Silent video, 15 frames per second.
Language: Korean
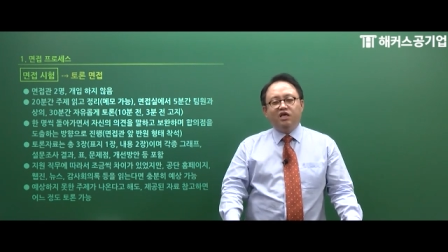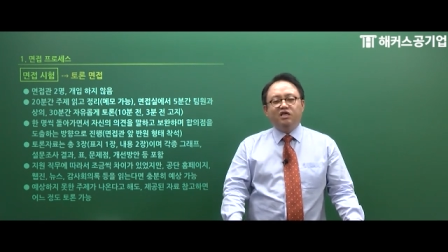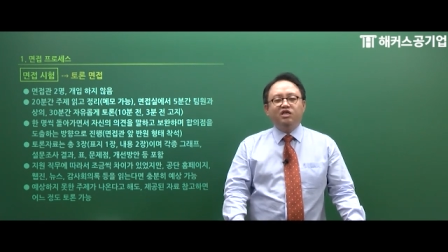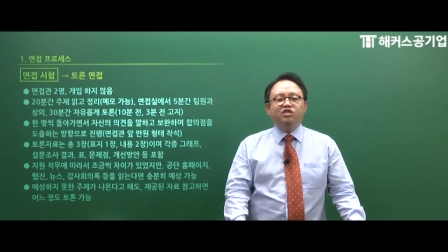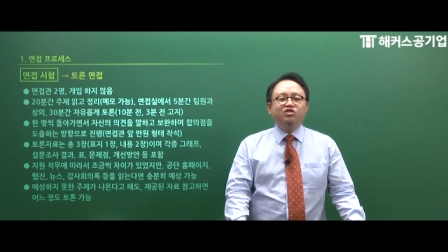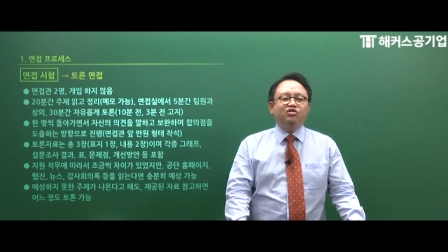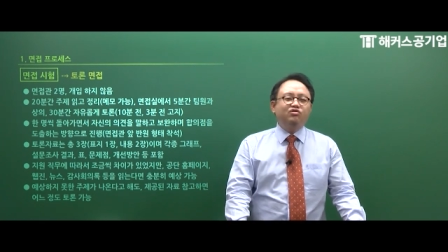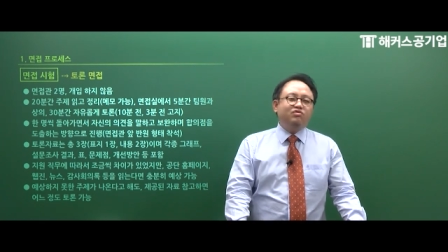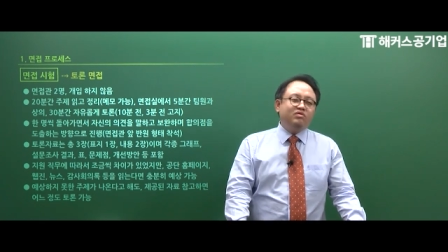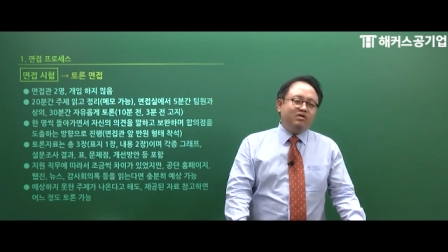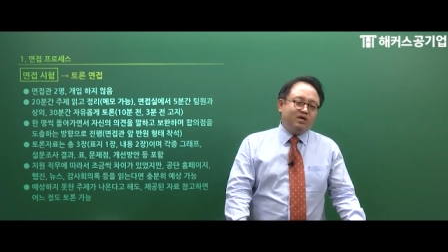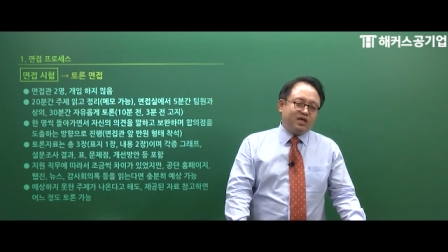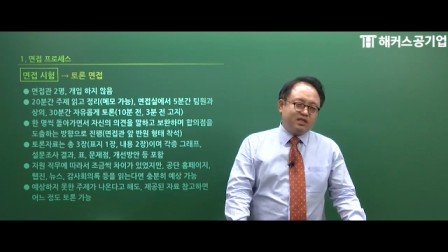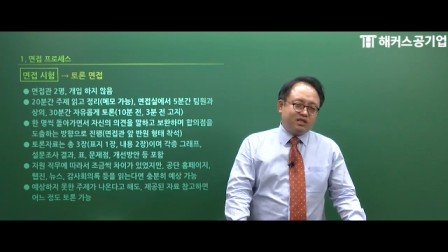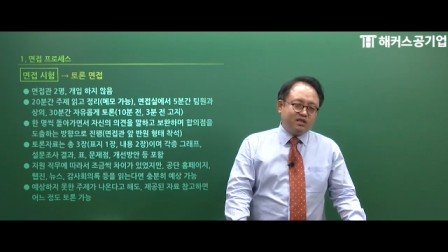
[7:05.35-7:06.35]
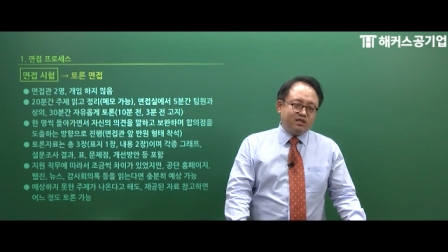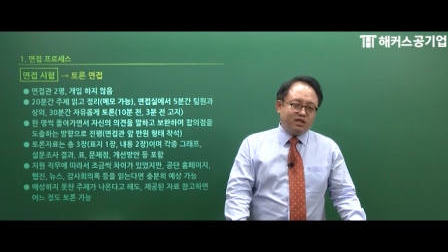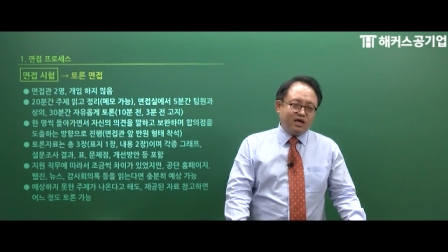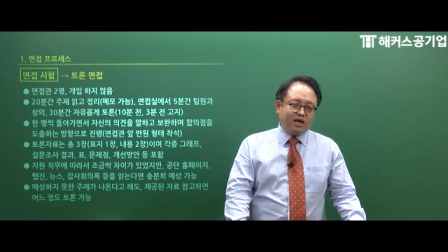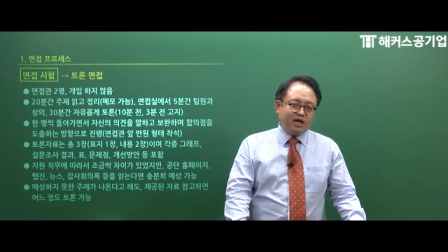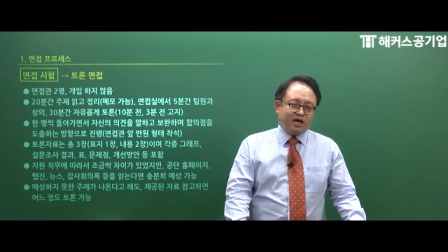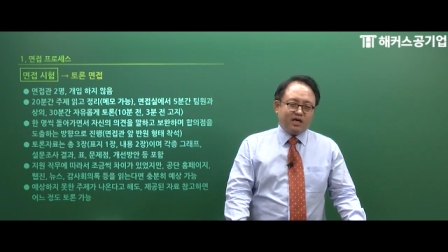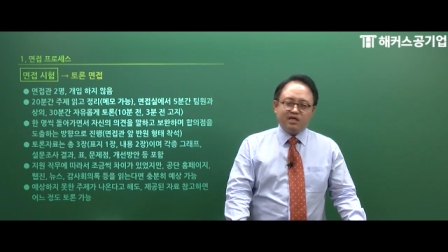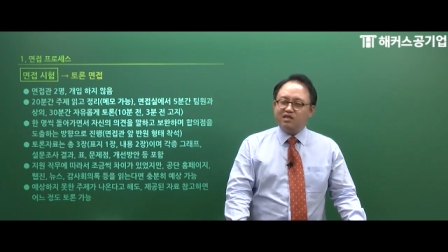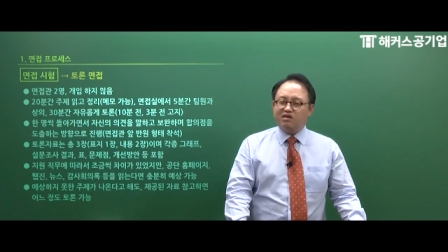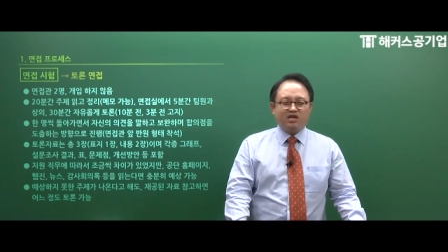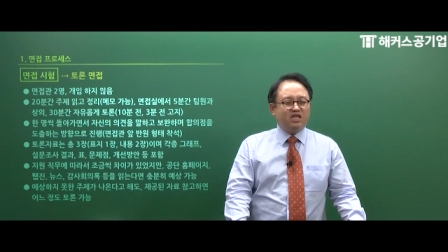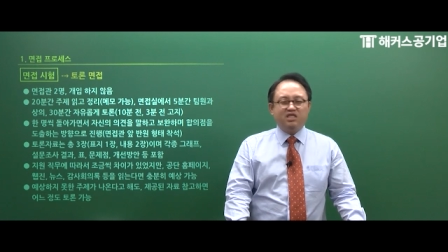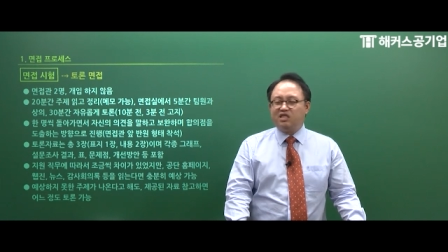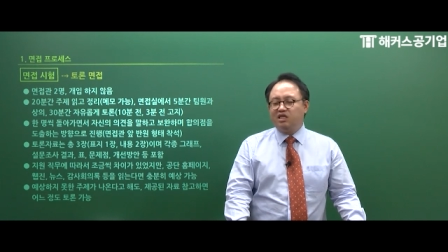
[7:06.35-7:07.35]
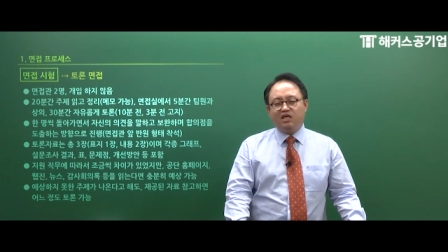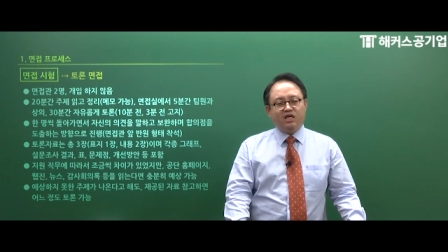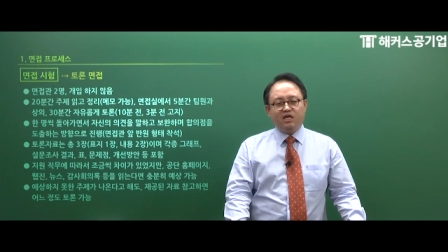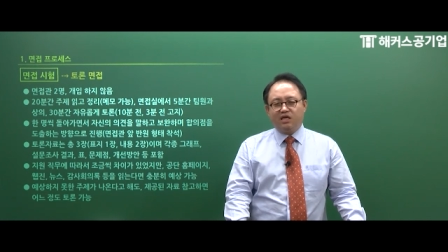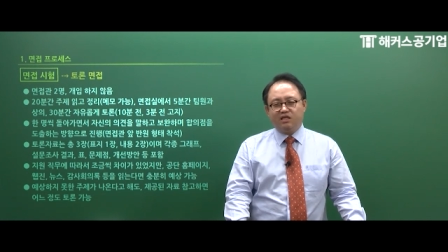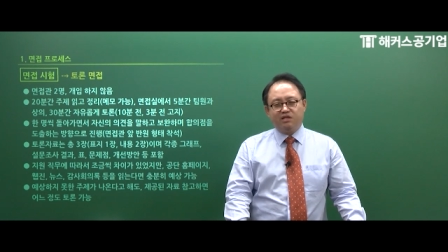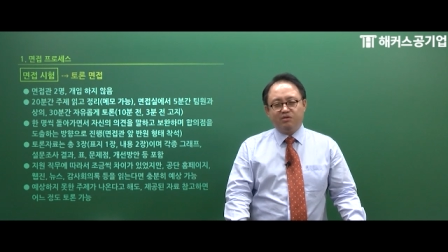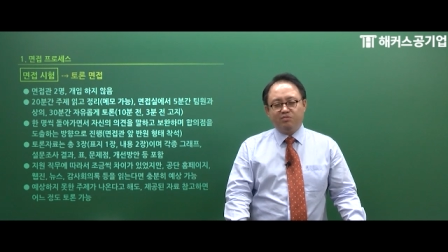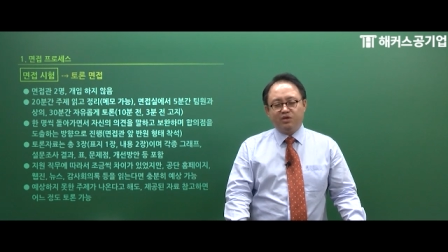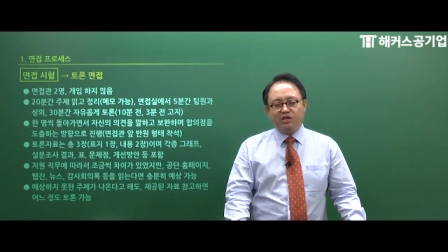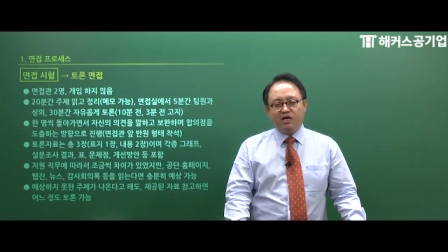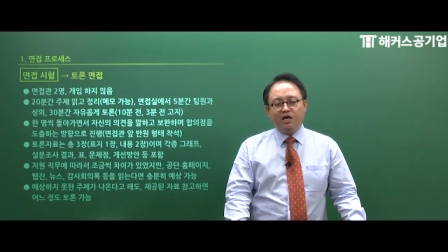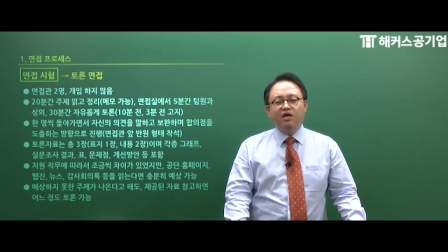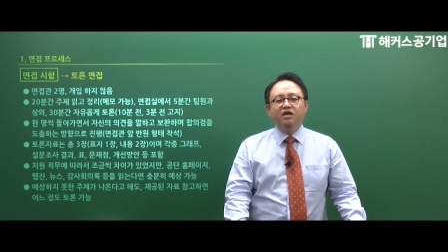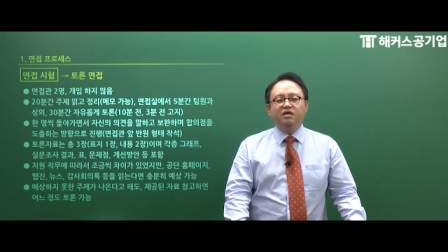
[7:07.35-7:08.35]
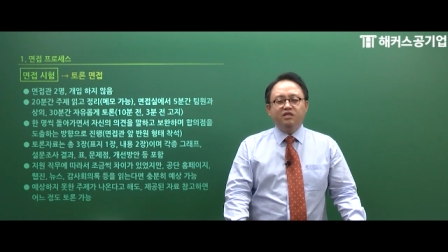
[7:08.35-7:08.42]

이게 쉬울 것 같은데 그렇게 진행이 안 됩니다.